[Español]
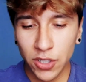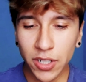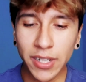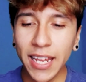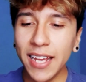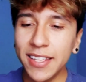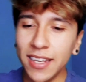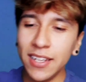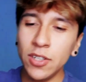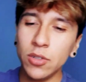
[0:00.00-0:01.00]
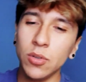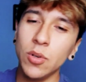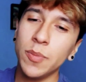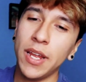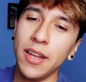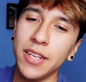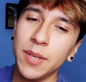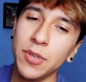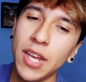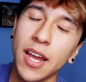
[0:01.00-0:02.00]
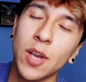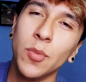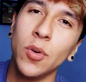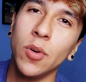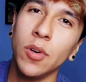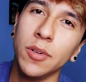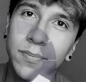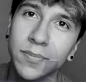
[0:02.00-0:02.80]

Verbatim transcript: Yo creo que aquí en YouTube llevo ya como...